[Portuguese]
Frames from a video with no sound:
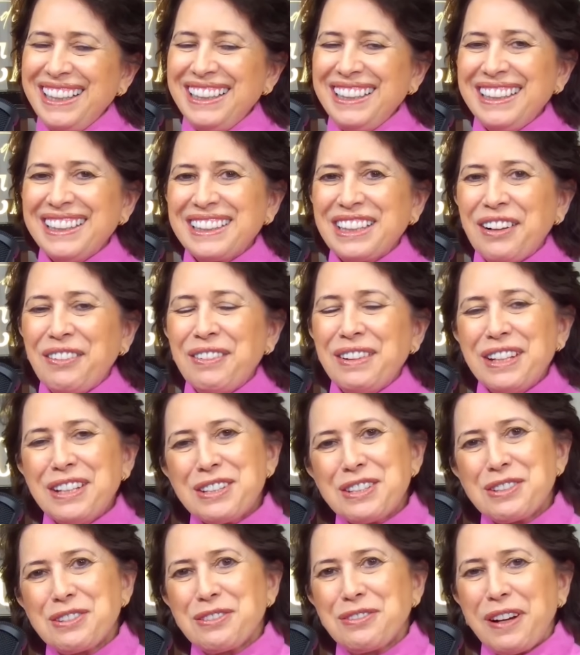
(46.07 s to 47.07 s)
Então,
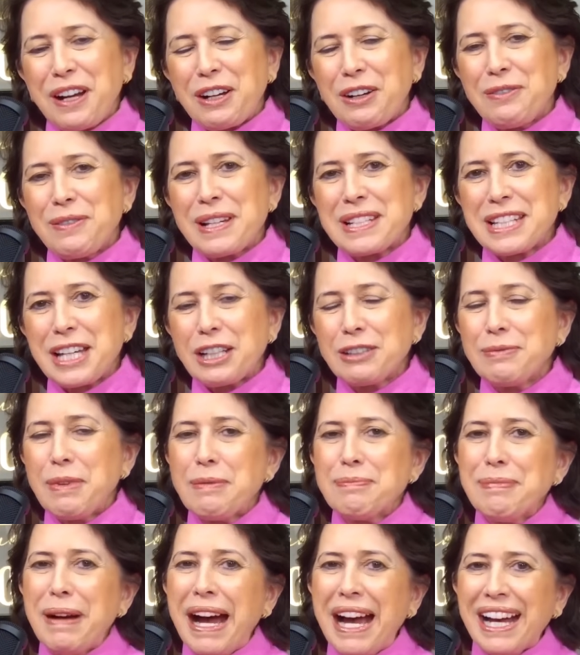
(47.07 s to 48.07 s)
isso vai começar uma
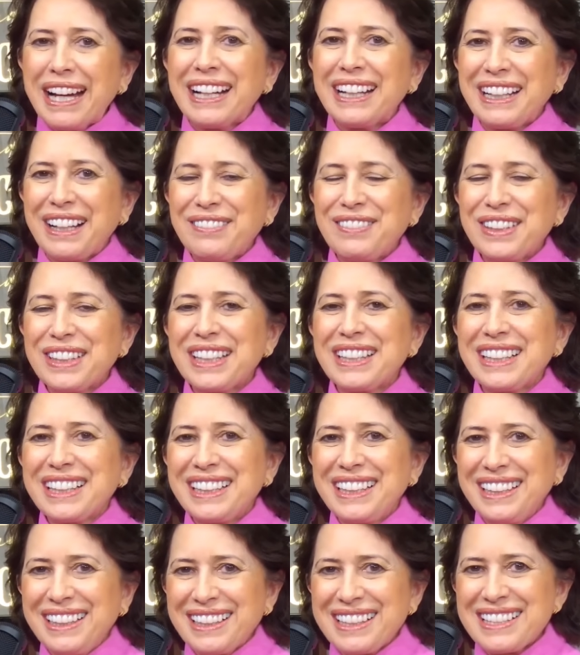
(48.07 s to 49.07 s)
marca na vida da
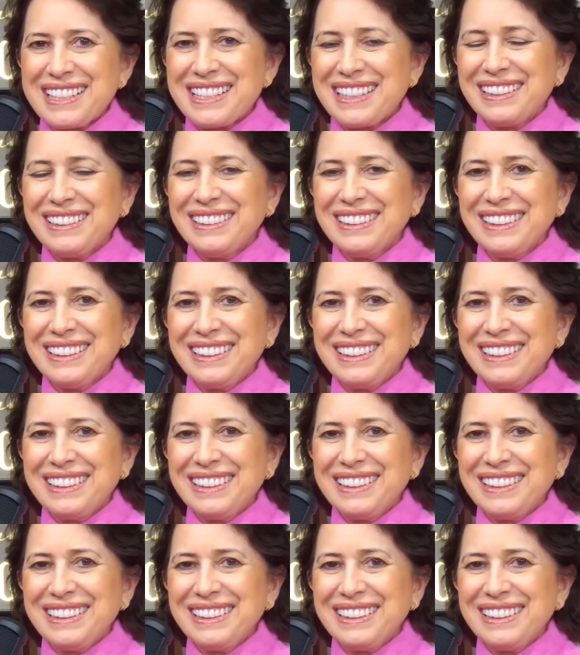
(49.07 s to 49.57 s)
criança